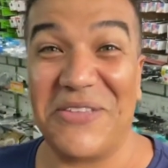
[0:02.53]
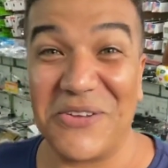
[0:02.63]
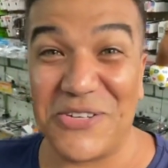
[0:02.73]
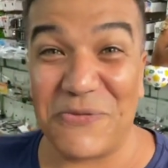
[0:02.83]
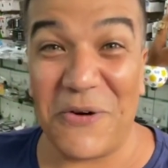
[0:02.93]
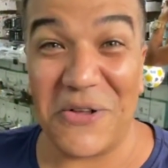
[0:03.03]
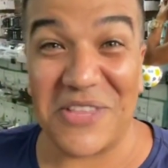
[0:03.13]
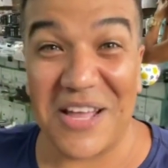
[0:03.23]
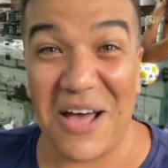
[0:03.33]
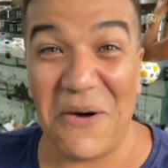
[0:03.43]
Tô de
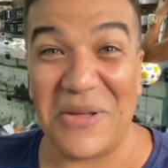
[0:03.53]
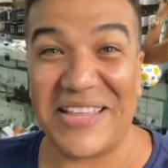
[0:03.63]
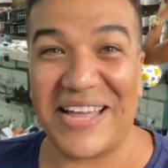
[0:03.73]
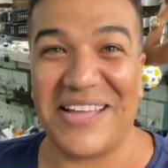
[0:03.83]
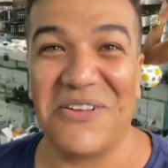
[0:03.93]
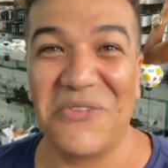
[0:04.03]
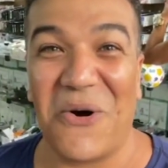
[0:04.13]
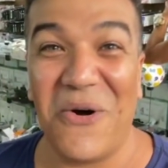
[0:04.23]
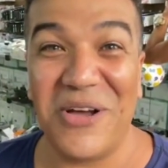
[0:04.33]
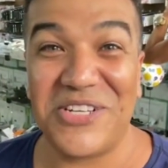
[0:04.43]
volta ao Atacadão do
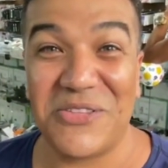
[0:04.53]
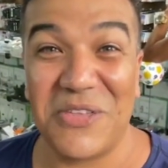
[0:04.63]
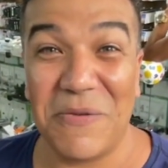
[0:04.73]
Roger.